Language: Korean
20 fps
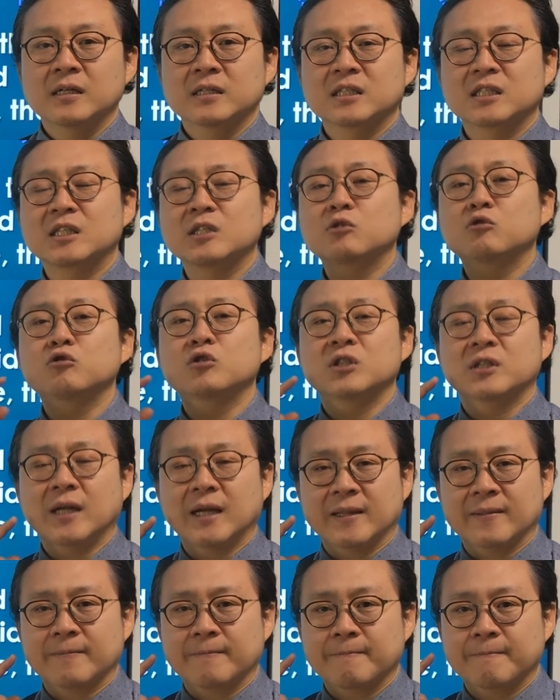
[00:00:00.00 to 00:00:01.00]
치주
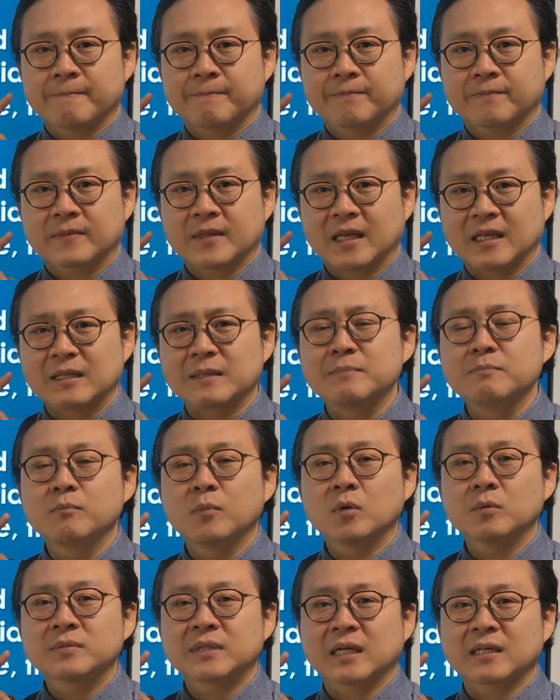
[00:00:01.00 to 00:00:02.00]
질환 그러니까
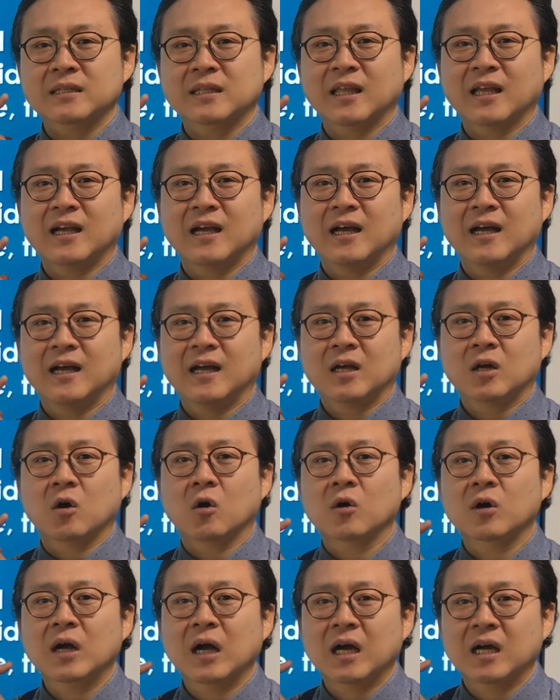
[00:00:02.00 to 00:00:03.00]
잇몸 상태가
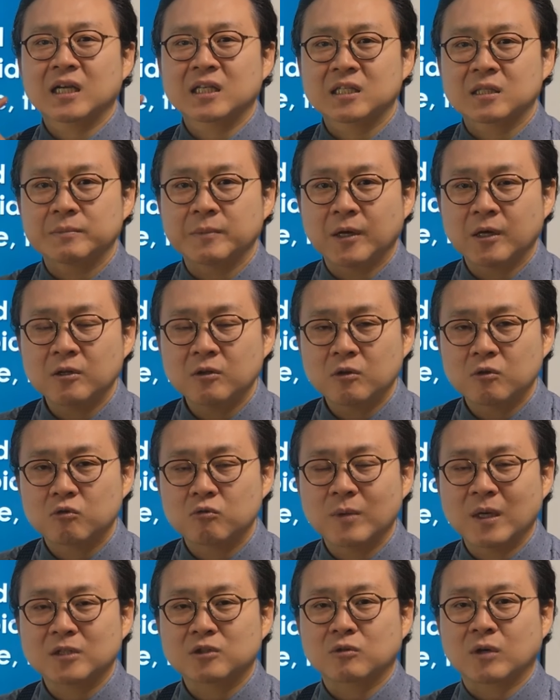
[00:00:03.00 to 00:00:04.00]
건강해지면
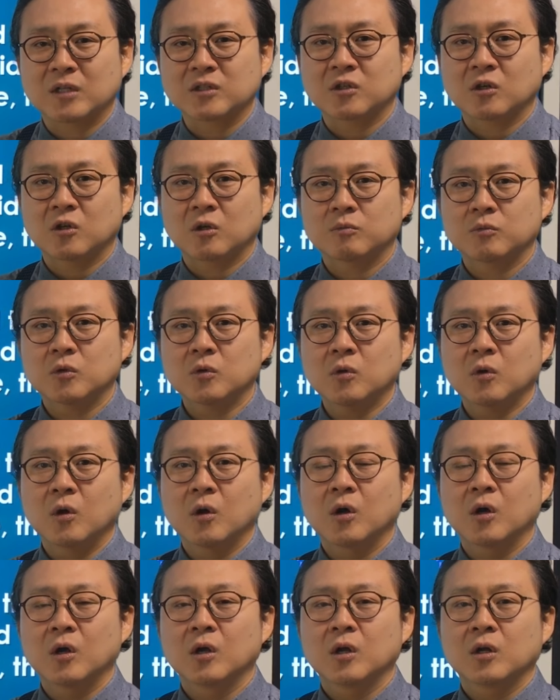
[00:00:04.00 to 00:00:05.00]
류마스
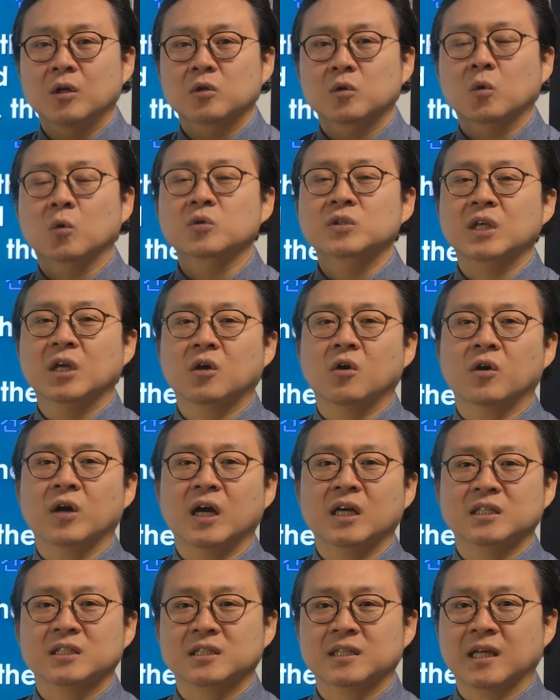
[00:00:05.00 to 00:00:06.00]
관절염도 동시에
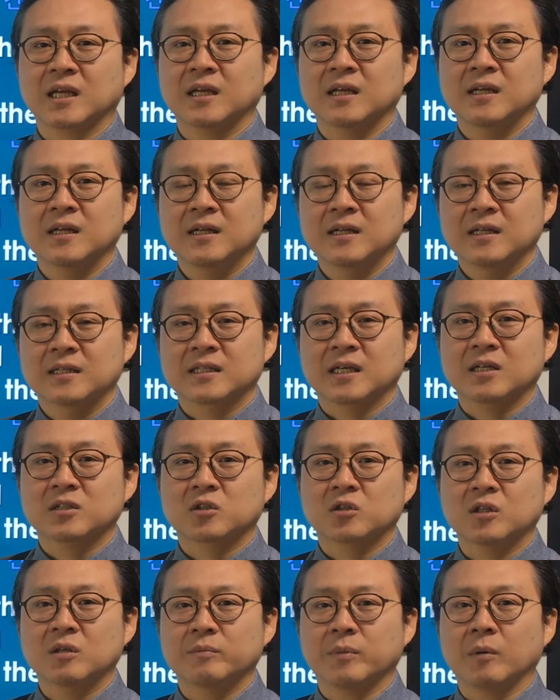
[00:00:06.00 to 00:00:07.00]
건강해진다 제가
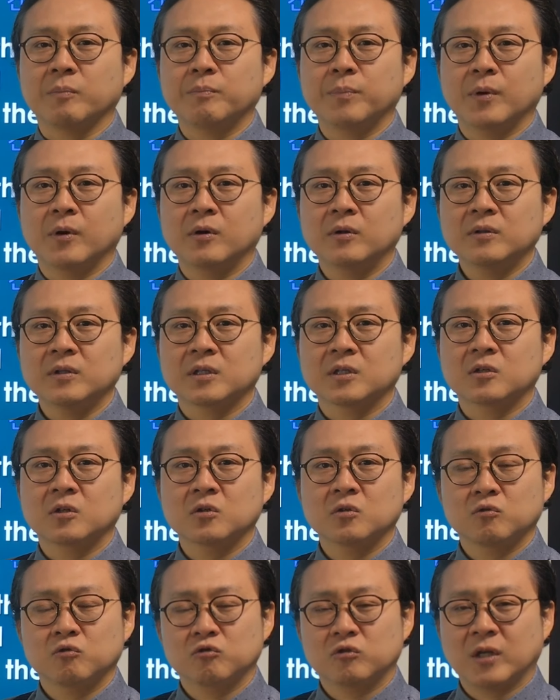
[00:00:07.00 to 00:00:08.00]
전에 몇 번
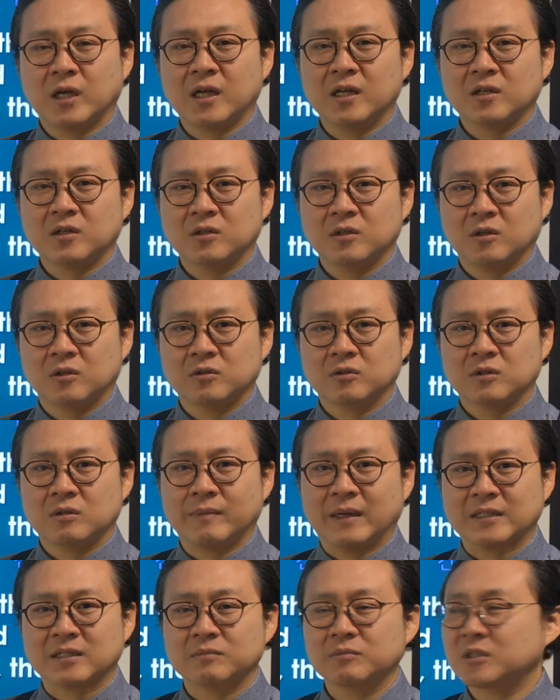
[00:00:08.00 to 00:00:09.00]
이런 유사한 것들을
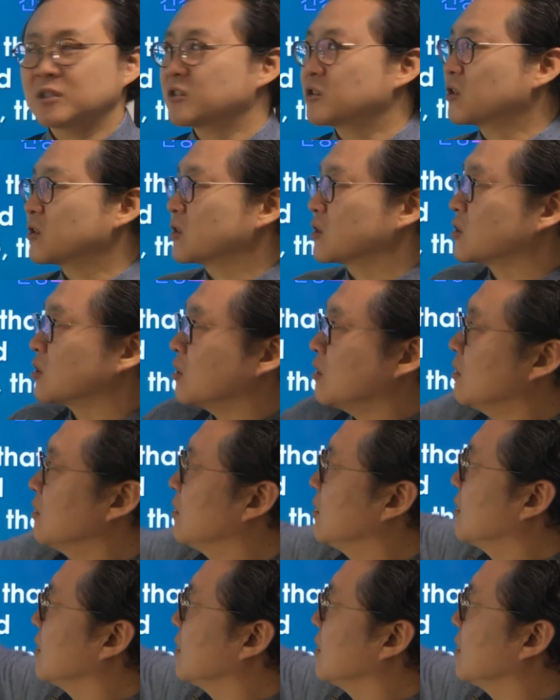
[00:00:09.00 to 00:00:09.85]
말씀드린 적이 있죠